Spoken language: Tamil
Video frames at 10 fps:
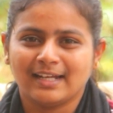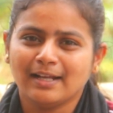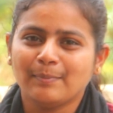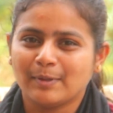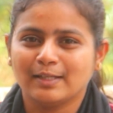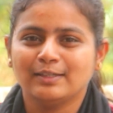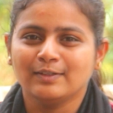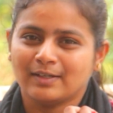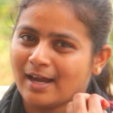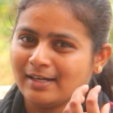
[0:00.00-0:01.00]
எல்லா
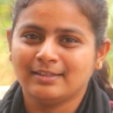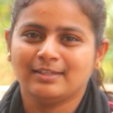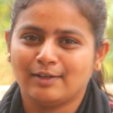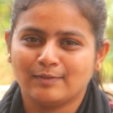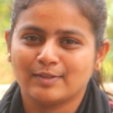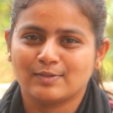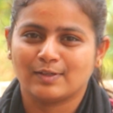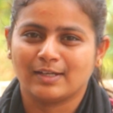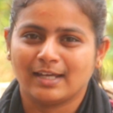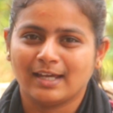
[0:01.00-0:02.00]
பணத்தையும் நானே தருவேன்னு
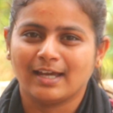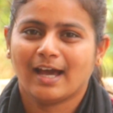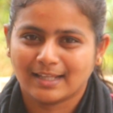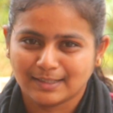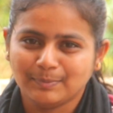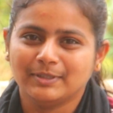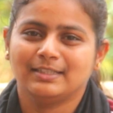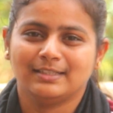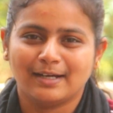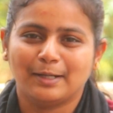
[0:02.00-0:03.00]
சொன்னியே அதை
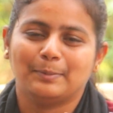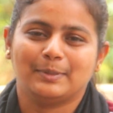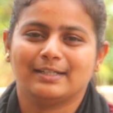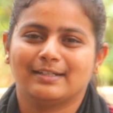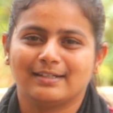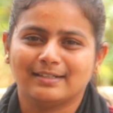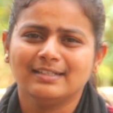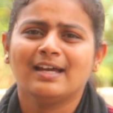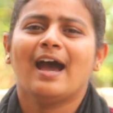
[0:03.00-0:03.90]
பற்றி தான் அப்படிங்கிறாரு